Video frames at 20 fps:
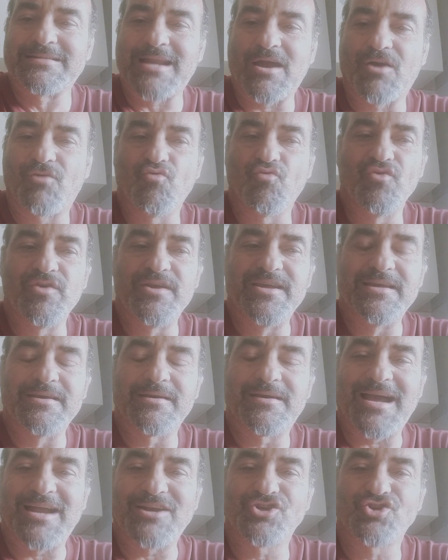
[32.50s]
tra
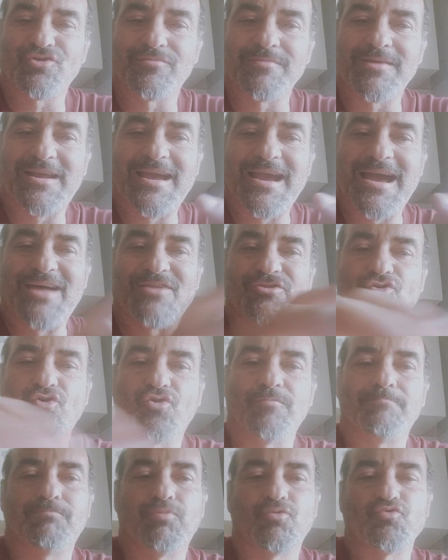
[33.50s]
cui
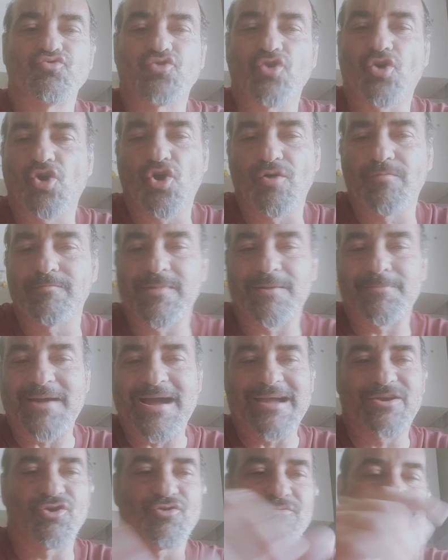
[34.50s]
calciomercato.com, ma
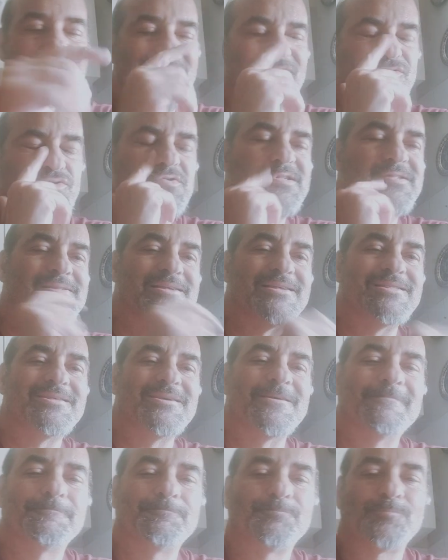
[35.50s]
anche ormai tutti i
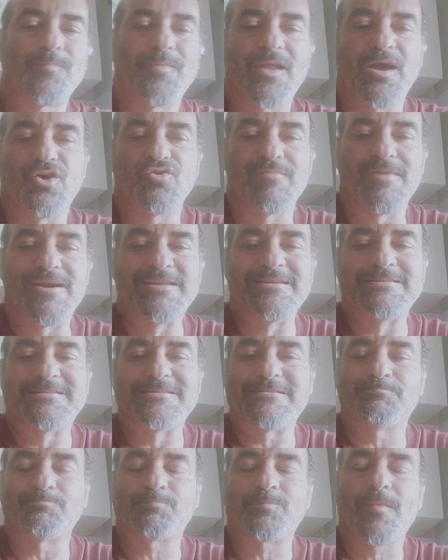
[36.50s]
siti
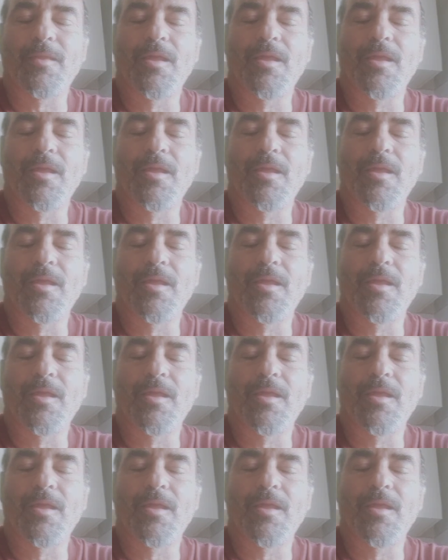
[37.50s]
romanisti,